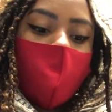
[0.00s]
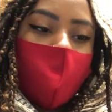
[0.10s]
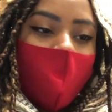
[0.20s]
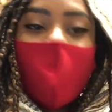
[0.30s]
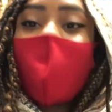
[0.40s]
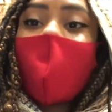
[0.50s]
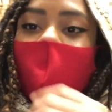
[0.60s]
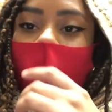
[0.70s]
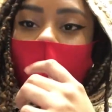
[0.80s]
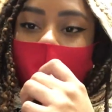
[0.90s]
Marca
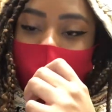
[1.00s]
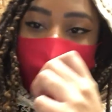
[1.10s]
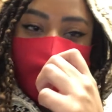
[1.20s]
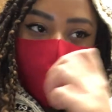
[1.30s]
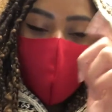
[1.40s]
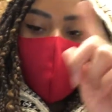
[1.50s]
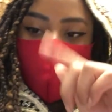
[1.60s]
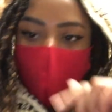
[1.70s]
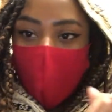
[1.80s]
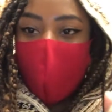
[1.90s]
cara. Vou mostrar pra vocês.
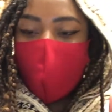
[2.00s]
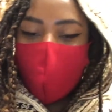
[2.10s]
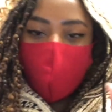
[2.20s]
Espera aí.